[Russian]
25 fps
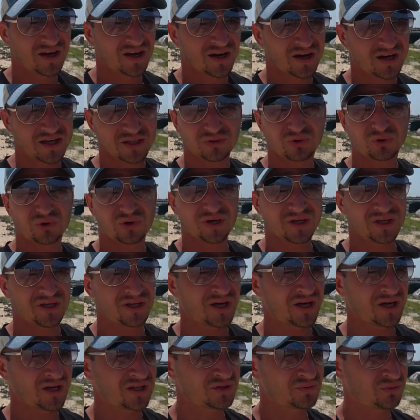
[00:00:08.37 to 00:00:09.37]
который
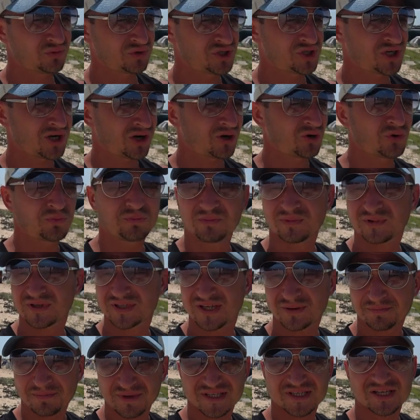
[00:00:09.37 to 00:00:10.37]
звучал
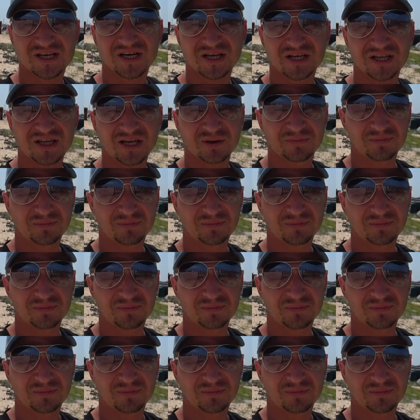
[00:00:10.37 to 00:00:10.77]
за последние